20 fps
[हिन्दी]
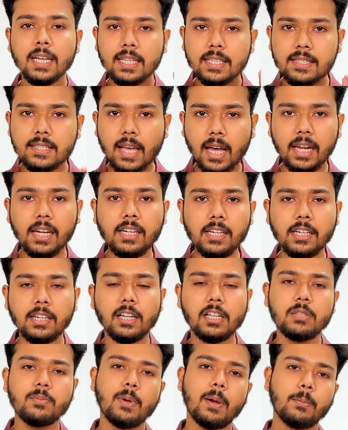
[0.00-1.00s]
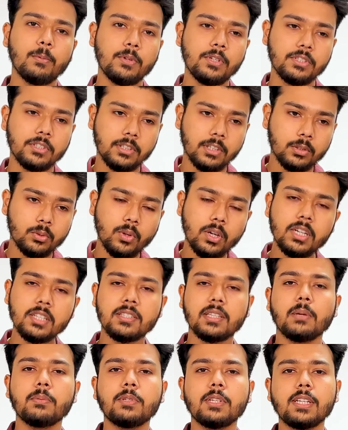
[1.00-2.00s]
सारी डिटेल्स मैं आपको नीचे दे दूंगा
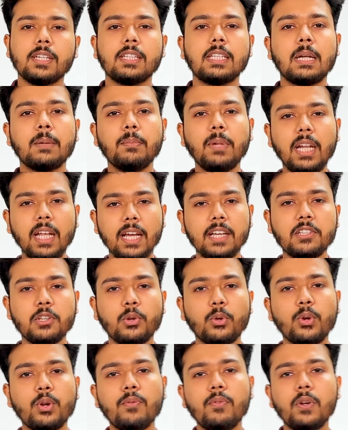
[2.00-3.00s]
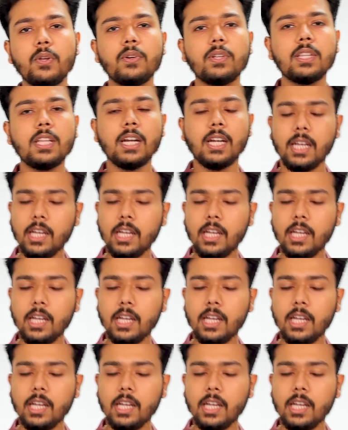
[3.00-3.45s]
डिस्क्रिप्शन के अंदर मिलेंगे कोरोना वीडियो के अंदर